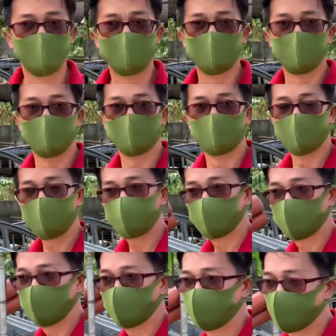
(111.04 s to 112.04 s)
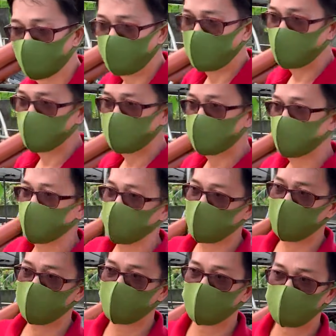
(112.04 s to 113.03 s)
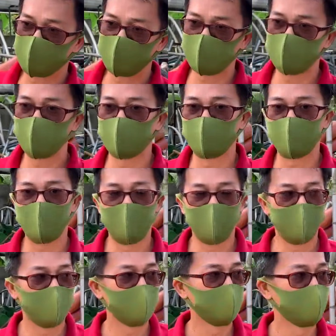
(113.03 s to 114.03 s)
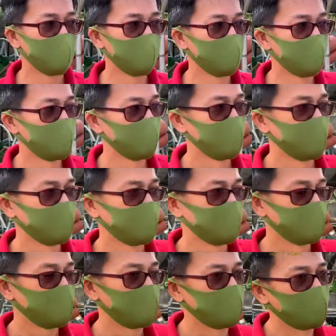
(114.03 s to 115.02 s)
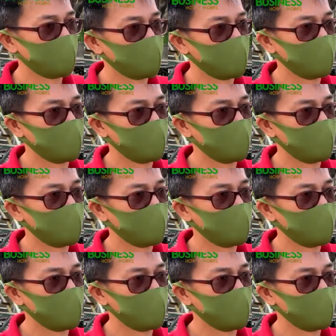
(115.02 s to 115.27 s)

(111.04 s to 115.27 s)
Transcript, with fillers: Hindi tayo well, pwedeng... for, for biosecurity purposes, normally... Pag pumasok tayo dito... Oh,